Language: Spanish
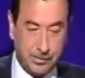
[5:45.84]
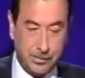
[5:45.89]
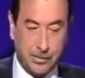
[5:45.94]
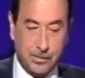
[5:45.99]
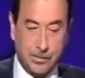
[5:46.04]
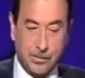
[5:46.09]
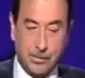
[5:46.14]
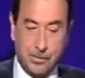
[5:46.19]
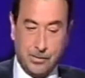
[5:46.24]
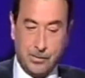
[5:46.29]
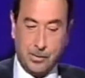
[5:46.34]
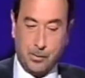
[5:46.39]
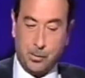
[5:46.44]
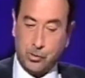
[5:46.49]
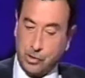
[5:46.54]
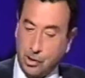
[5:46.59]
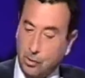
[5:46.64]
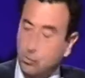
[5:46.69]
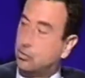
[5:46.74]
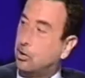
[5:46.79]
No, no.
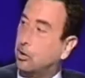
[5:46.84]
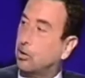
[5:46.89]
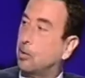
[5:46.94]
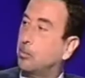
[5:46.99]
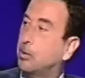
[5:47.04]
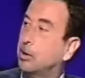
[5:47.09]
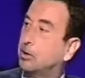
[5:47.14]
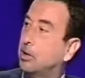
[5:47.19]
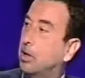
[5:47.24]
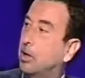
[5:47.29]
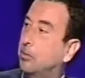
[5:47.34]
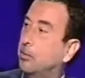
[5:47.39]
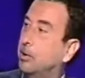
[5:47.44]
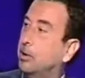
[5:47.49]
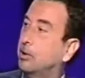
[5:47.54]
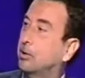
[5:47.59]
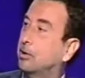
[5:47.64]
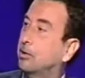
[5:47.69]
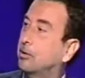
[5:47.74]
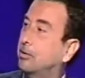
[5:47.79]
te gusta también
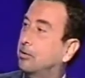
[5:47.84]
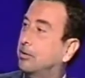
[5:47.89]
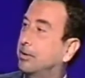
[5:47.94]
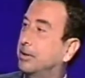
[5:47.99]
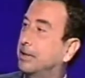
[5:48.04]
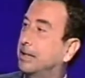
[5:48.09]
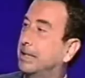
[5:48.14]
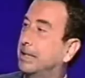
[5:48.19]
Celebrity, ¿no?